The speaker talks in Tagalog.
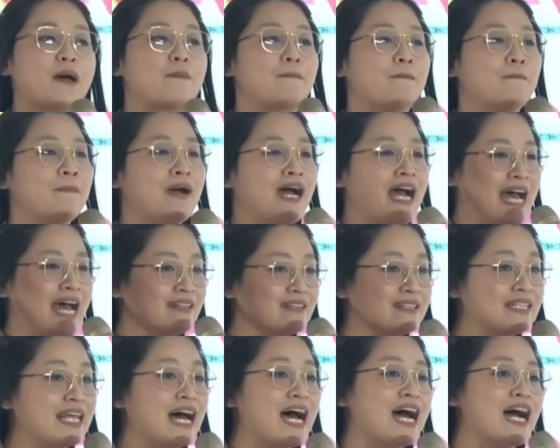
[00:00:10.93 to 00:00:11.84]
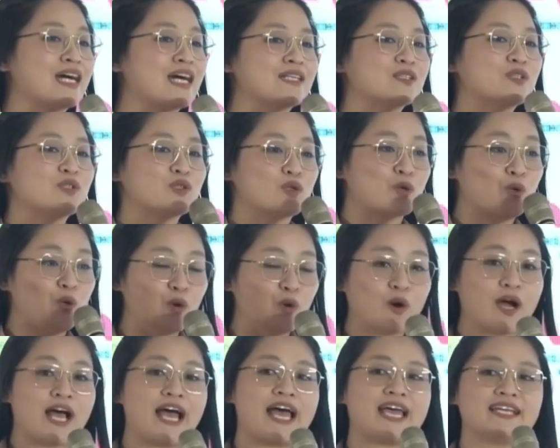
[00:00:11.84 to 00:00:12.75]
ng Commission on
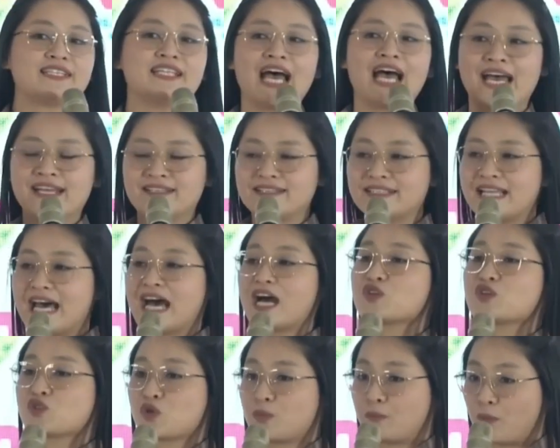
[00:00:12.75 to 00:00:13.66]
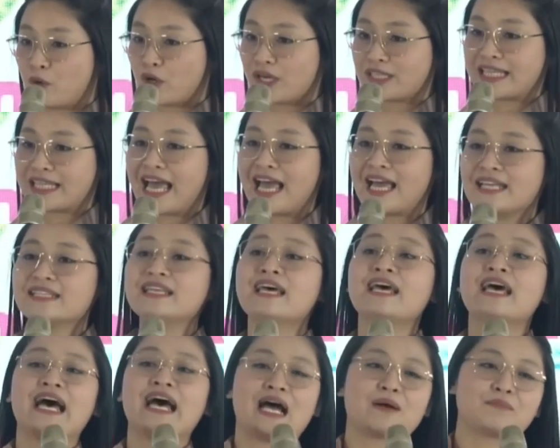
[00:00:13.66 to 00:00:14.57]
Elections na kasuhan ng NBank si Guo
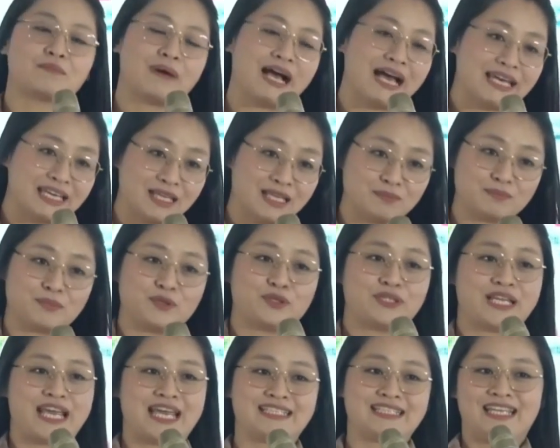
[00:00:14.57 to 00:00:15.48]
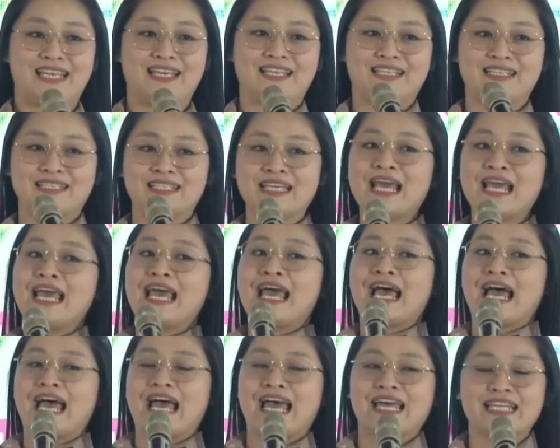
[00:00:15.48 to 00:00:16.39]
ng kasong kriminal. Pero ayon naman
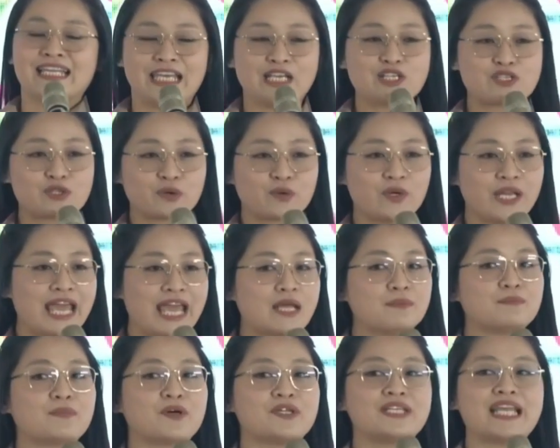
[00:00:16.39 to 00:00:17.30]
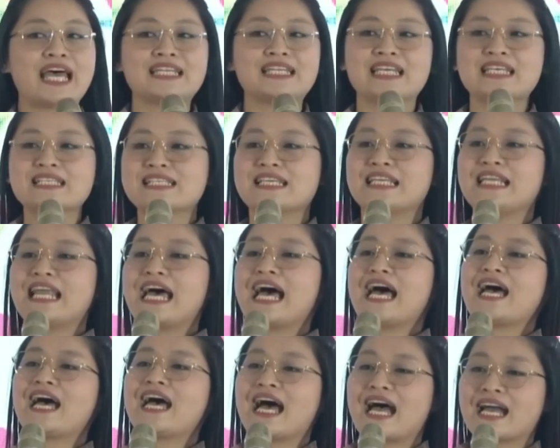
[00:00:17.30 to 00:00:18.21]
sa COMELEC, hindi agad
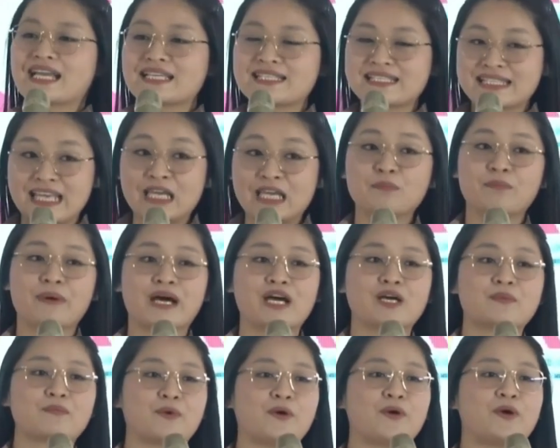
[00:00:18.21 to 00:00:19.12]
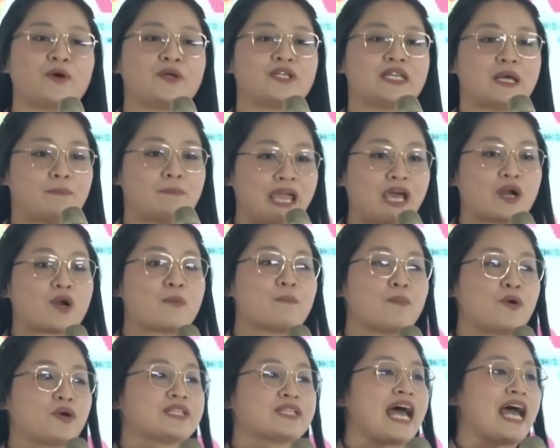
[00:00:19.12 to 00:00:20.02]
kakasuhan si Mayor Guo.
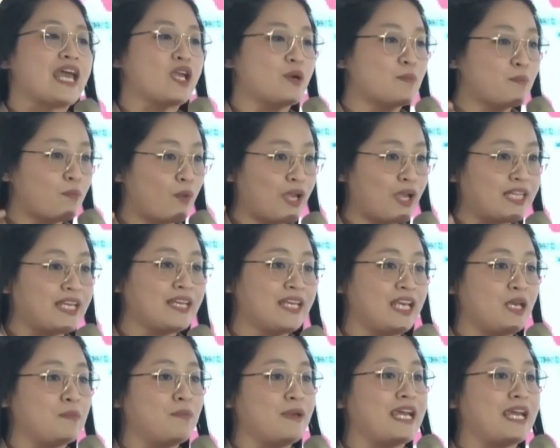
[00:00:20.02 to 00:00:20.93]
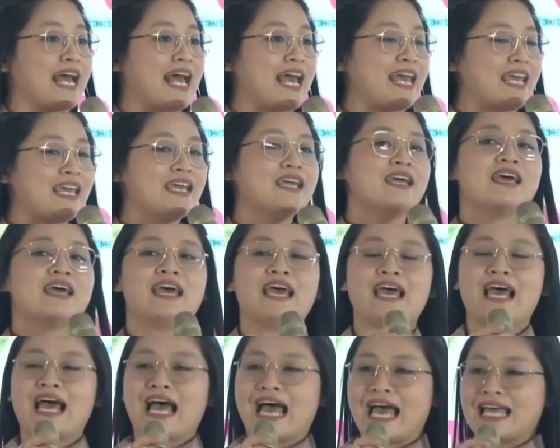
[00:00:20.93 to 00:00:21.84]
Dadaan muna ito sa preliminary
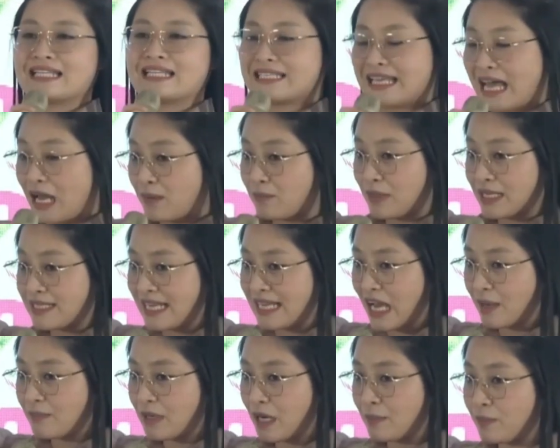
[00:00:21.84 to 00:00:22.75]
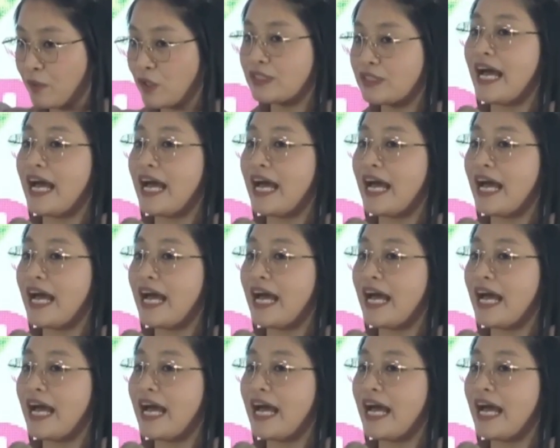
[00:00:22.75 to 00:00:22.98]
investigation at kapag lumusot dito,